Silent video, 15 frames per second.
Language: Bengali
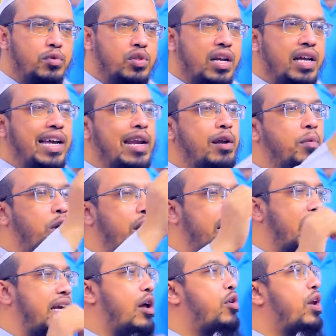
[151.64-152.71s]
জিনা কেন
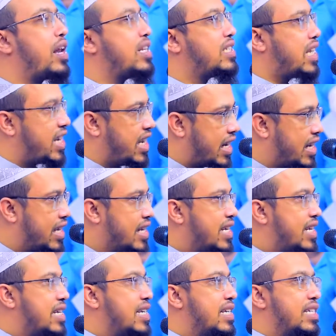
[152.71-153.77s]
বললেন কারণ আল্লাহ জানেন
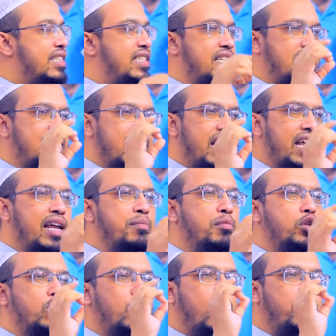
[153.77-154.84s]
যে জেনার
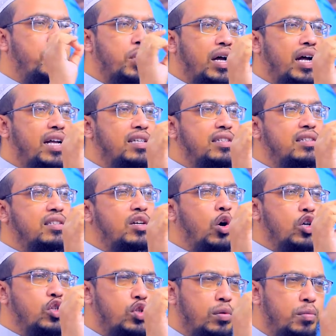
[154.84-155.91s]
মতো অপরাধ
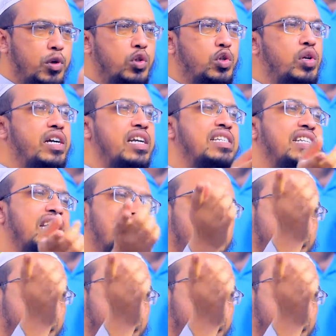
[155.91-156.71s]
হস্তমৈথুন এটা জেনা